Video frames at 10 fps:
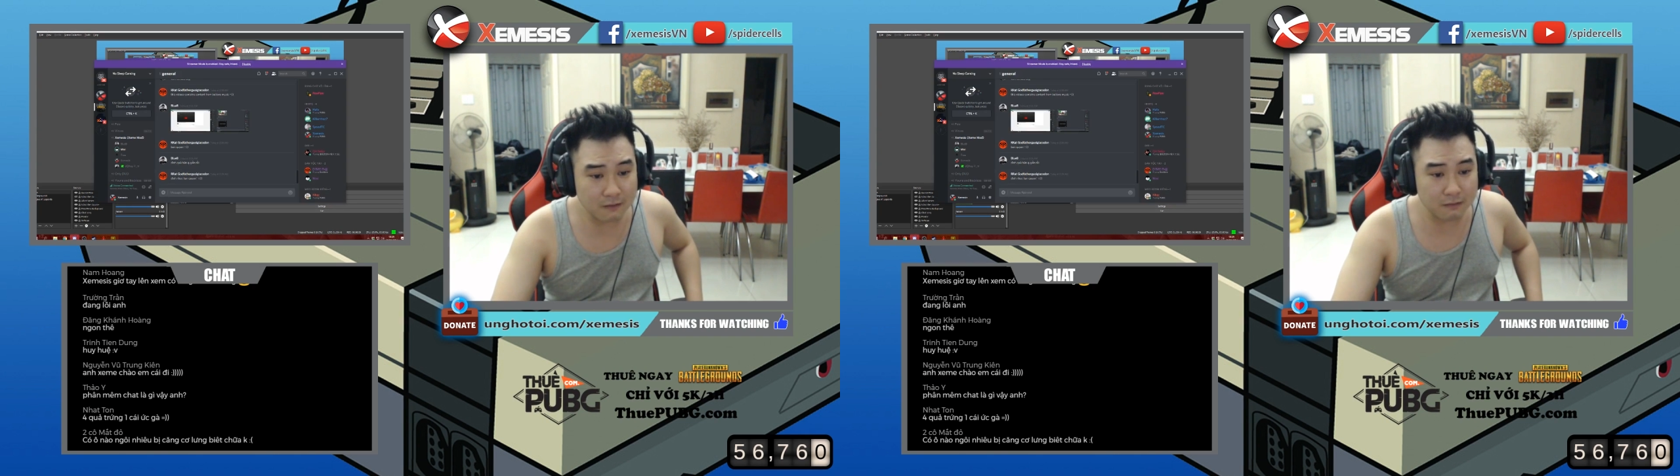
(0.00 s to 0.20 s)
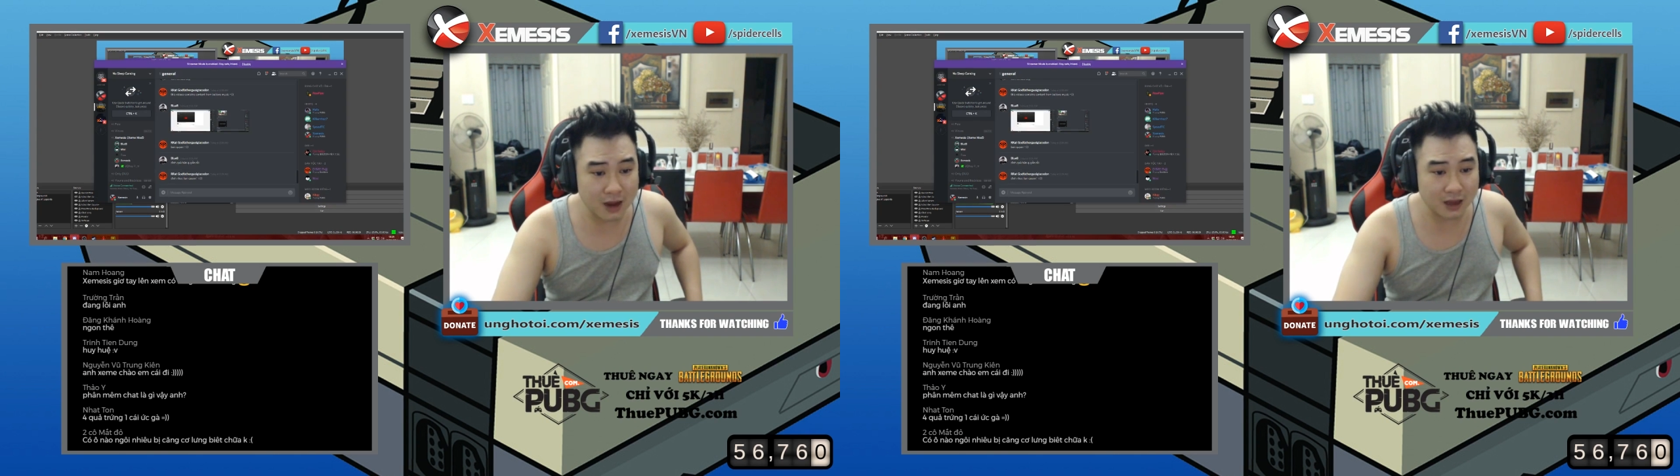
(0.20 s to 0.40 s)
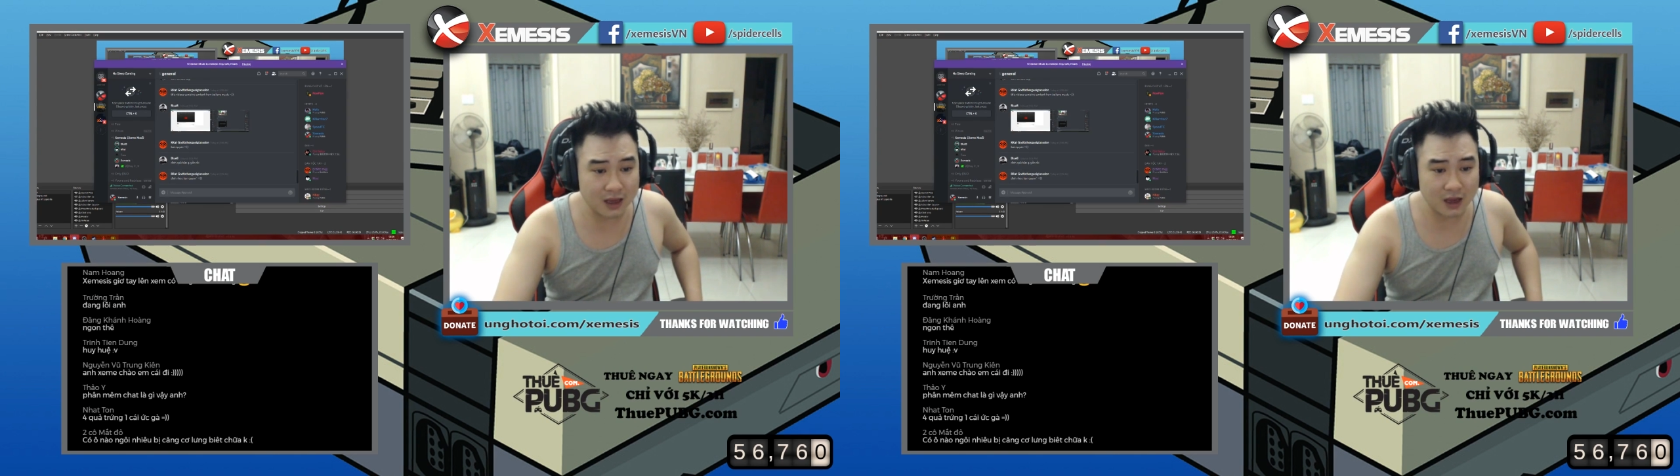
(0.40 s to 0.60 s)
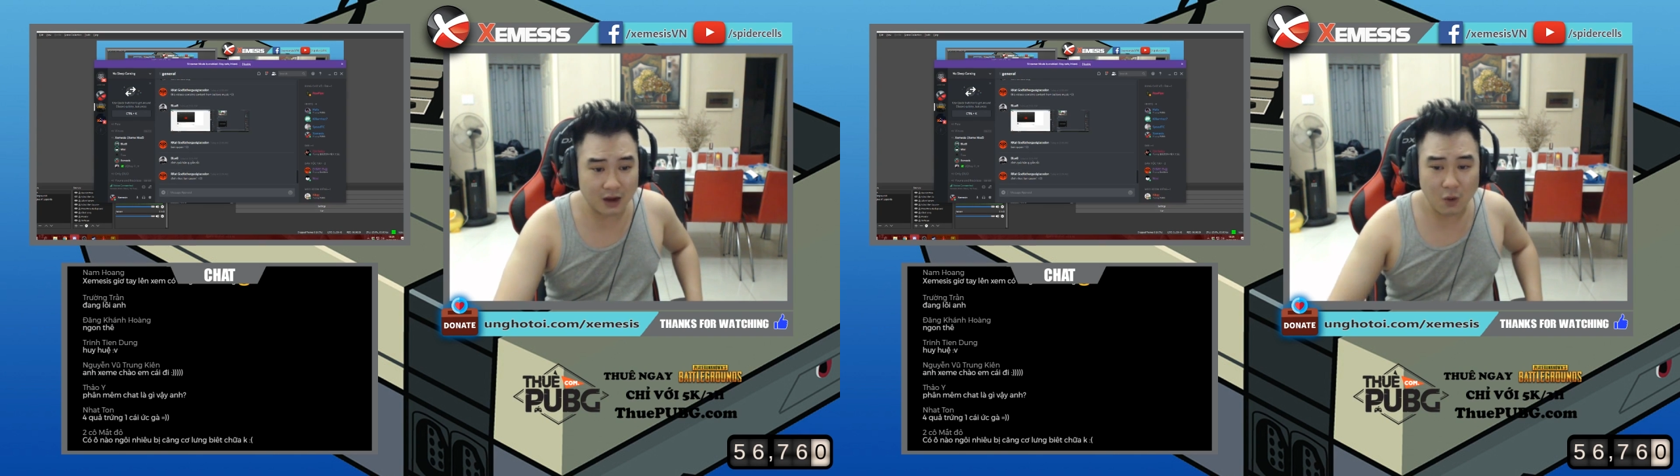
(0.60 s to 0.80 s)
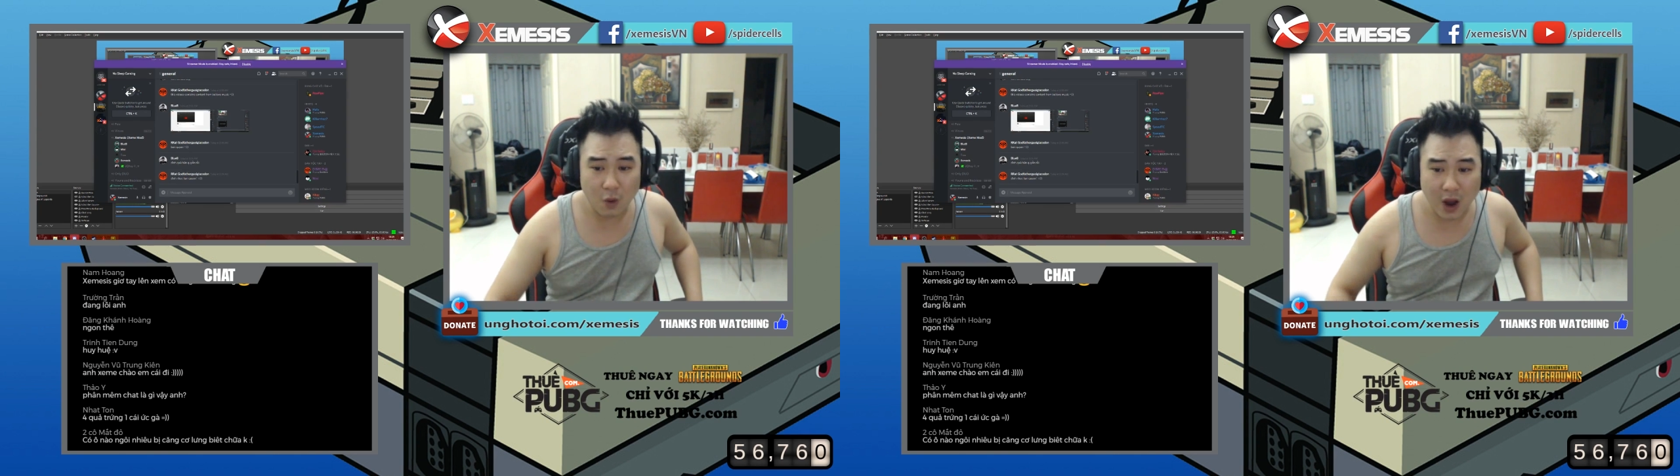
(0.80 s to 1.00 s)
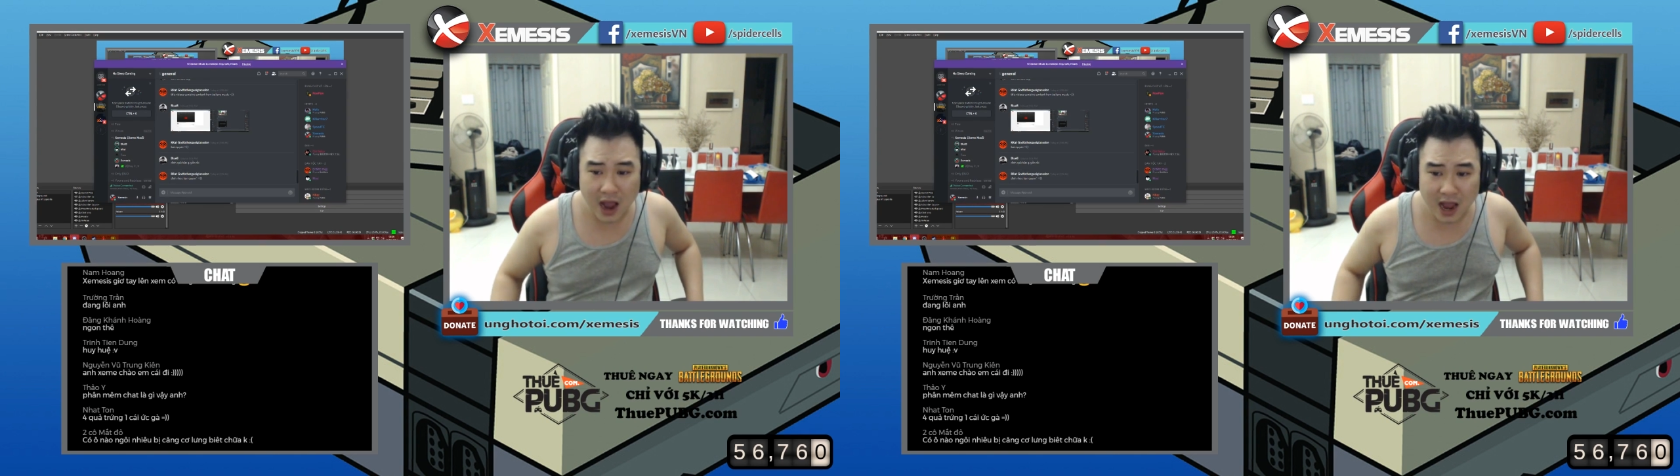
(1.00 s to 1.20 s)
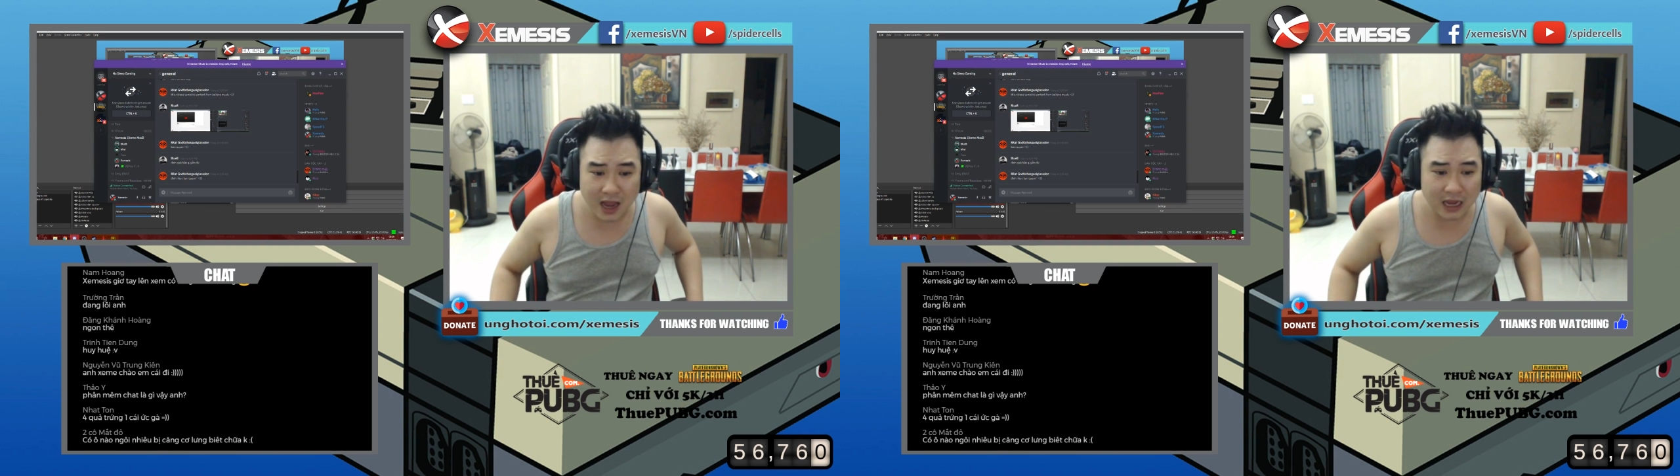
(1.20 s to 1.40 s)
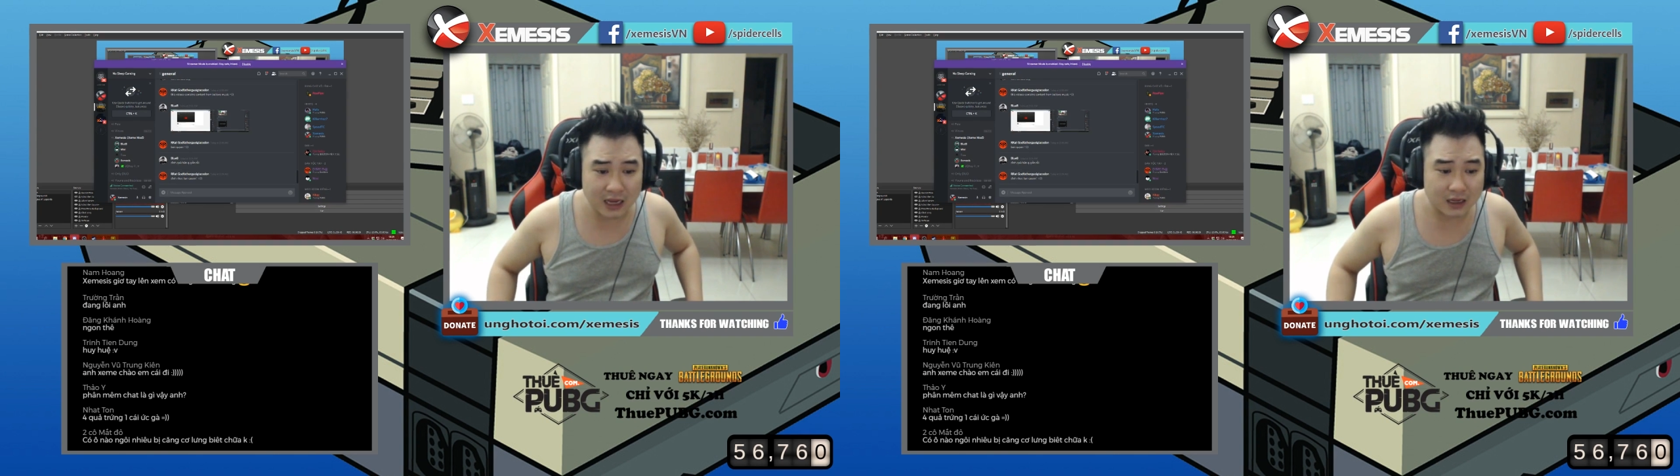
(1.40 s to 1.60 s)
Mắc ỉa
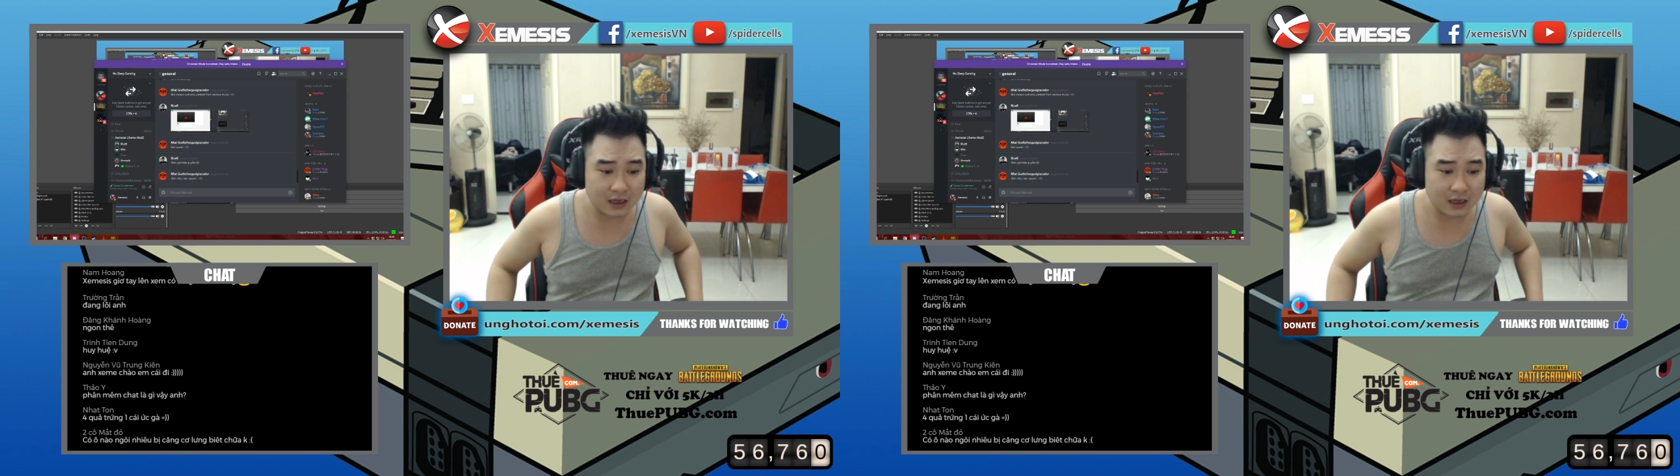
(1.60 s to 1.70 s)
hoài.